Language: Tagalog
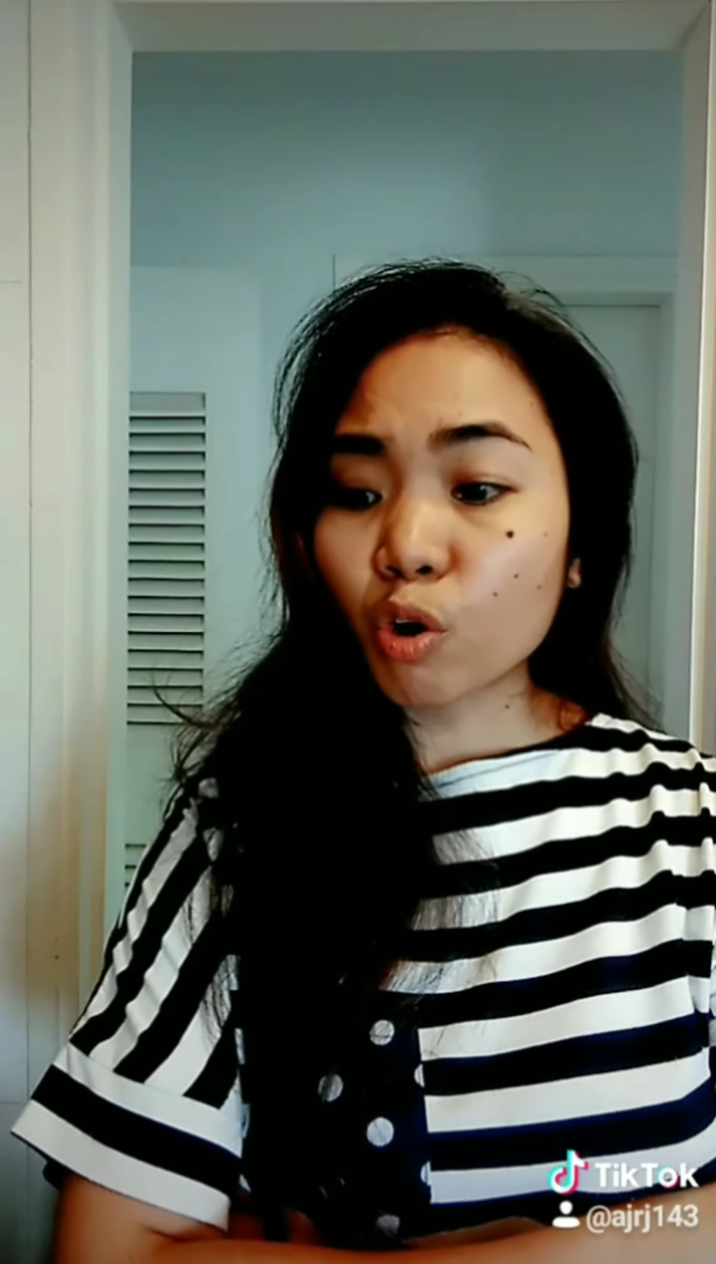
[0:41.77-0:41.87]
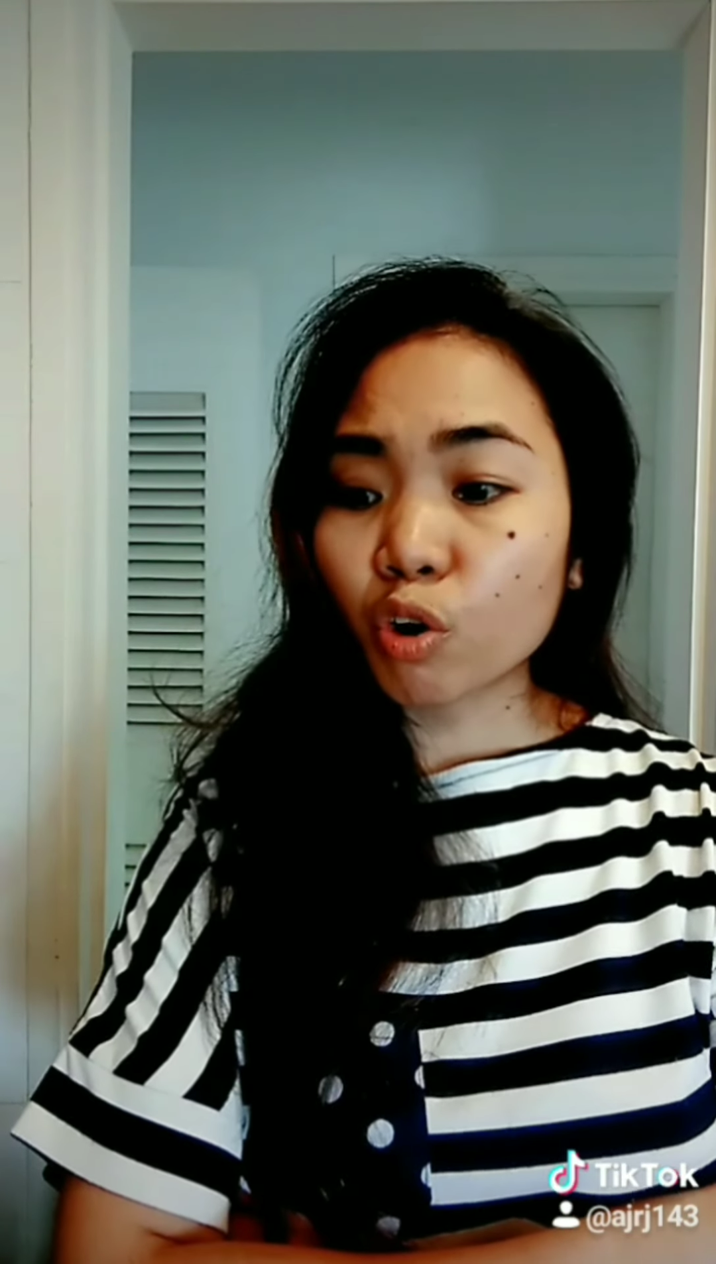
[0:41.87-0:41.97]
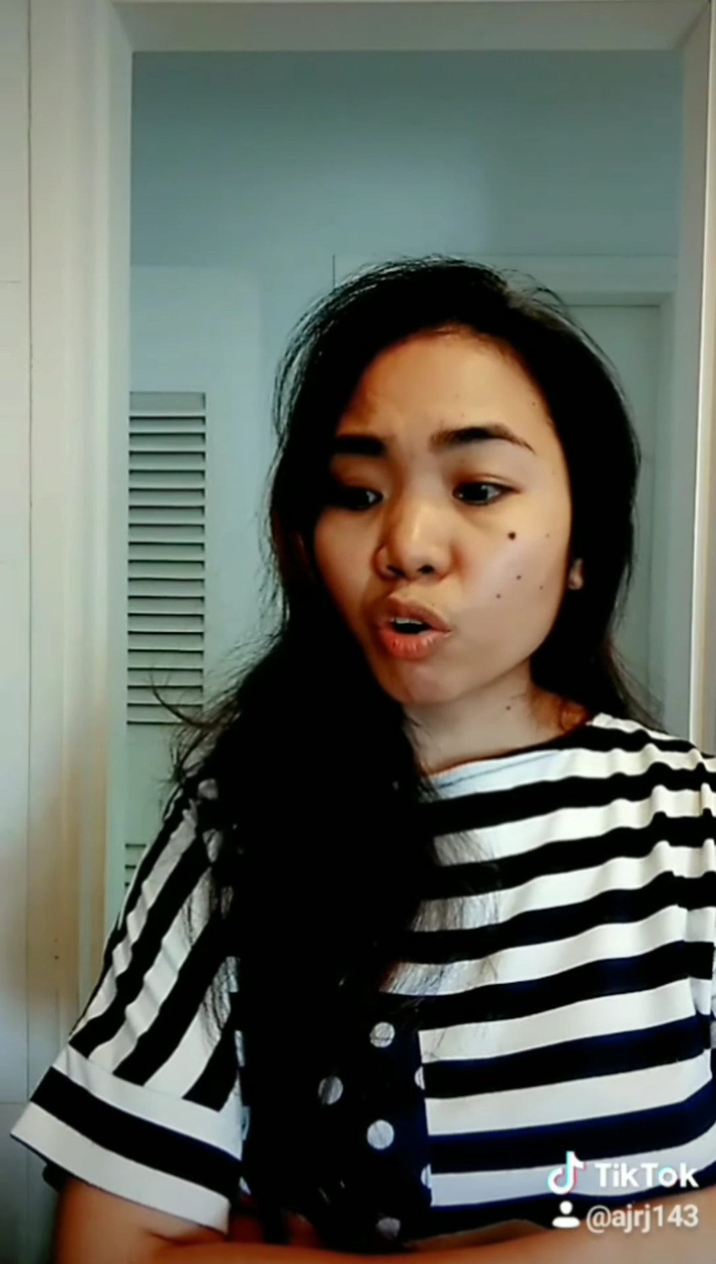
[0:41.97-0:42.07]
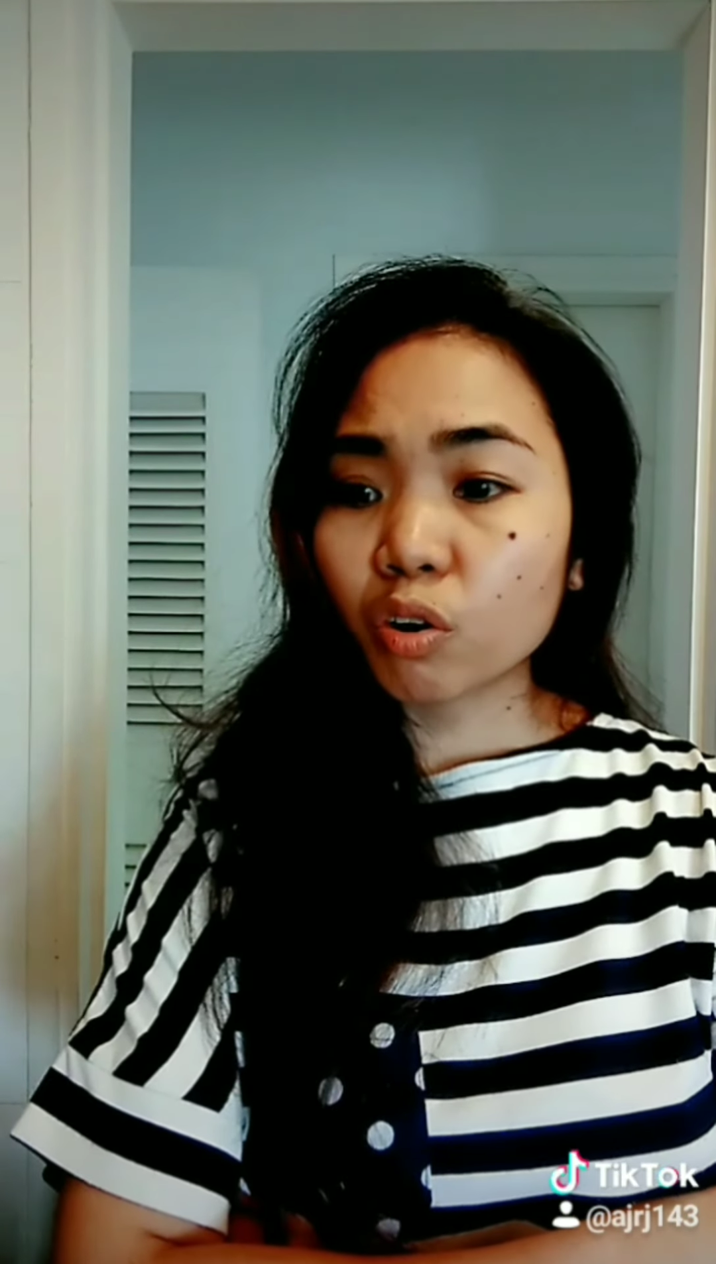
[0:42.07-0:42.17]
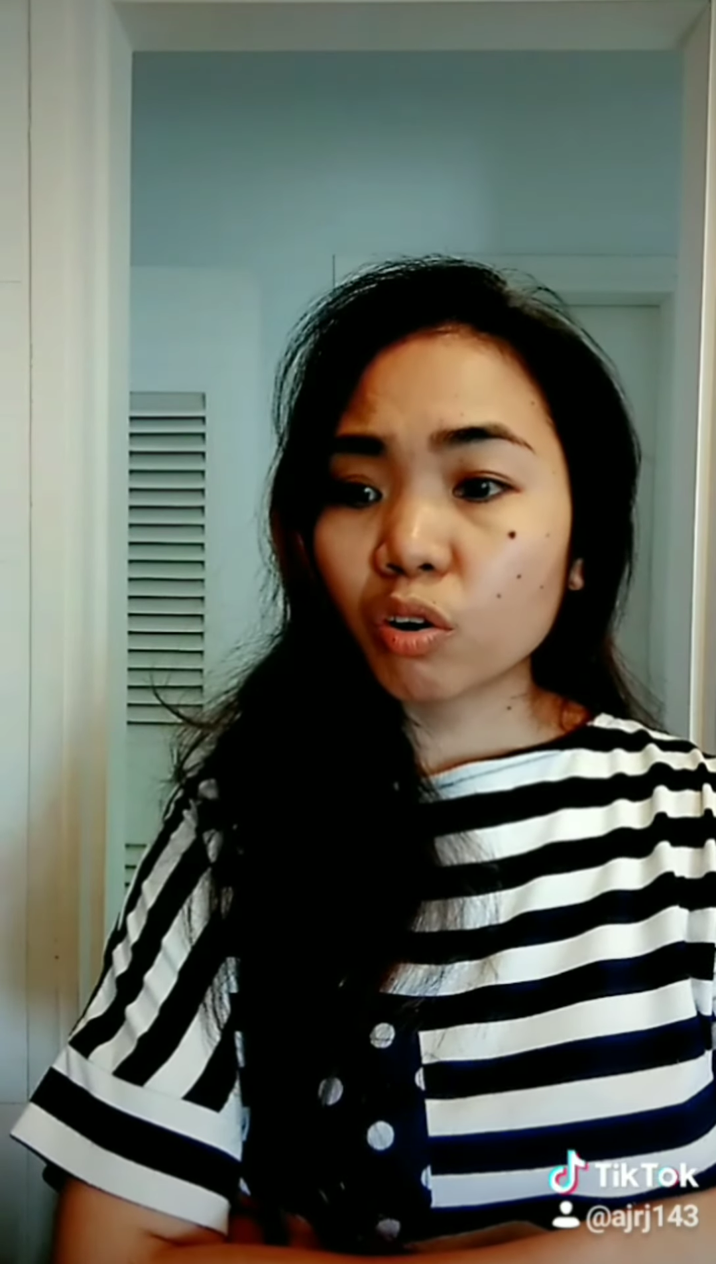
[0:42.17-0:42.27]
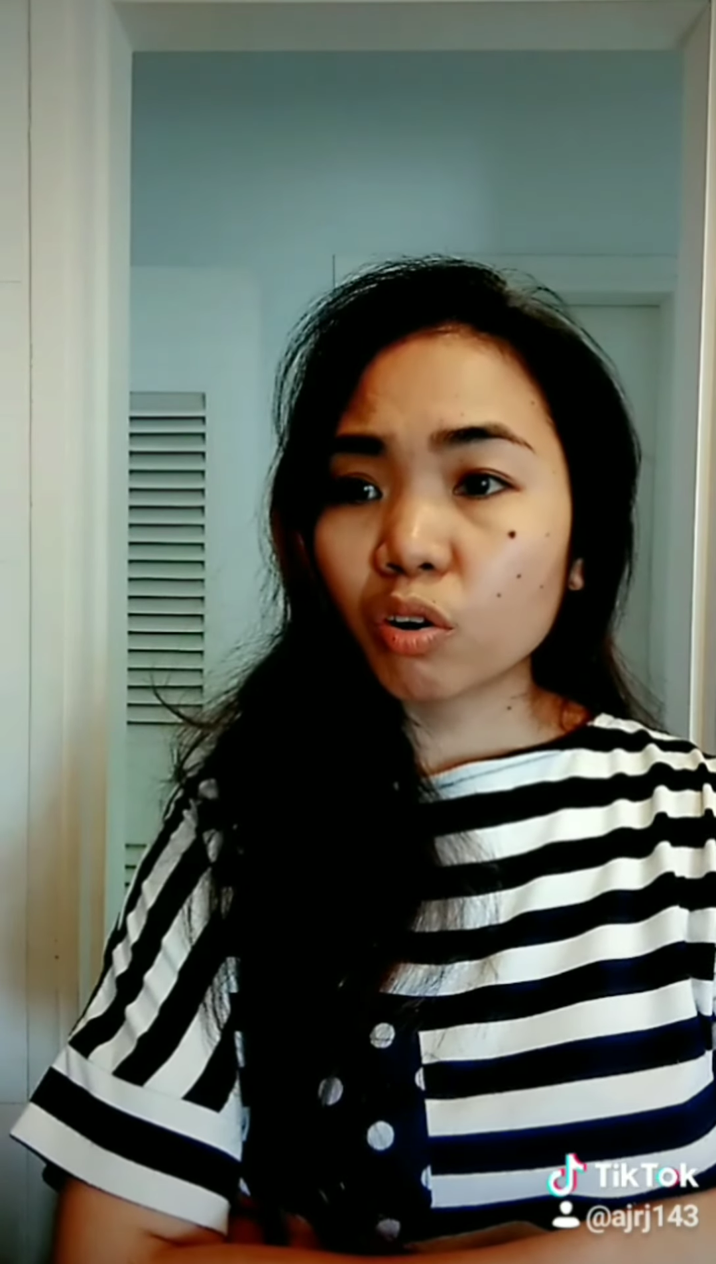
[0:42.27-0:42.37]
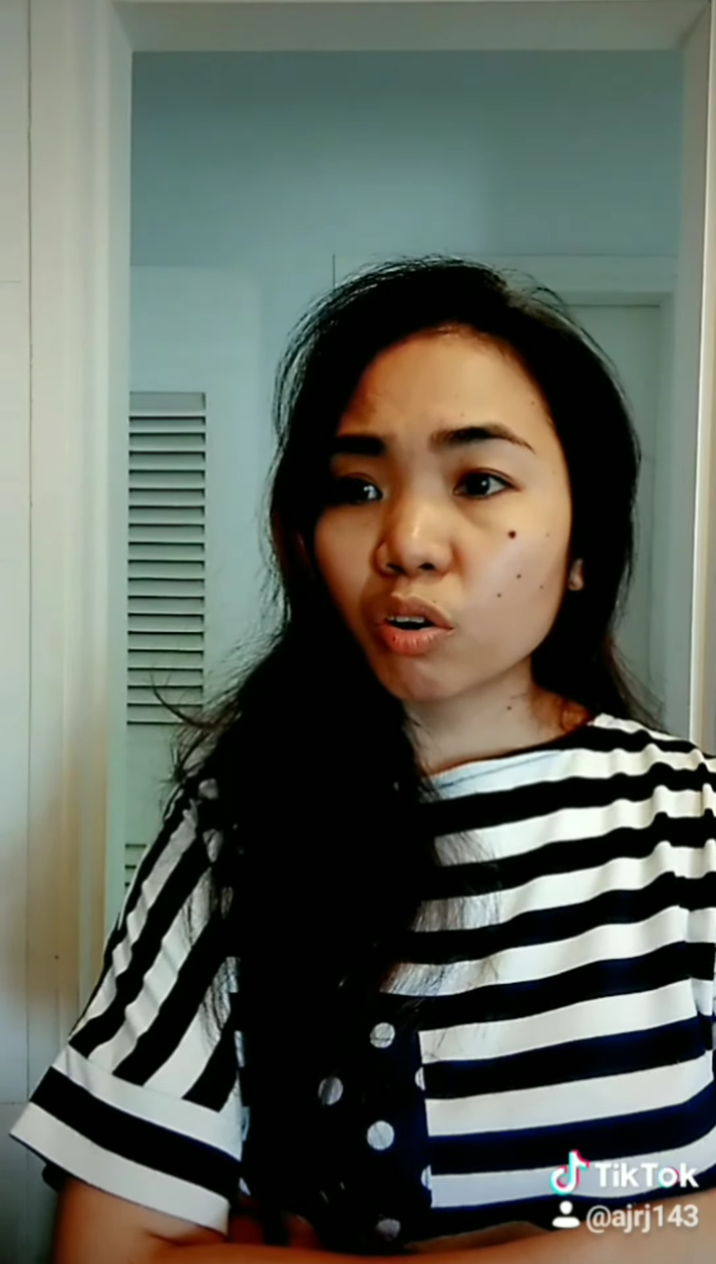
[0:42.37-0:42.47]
ano?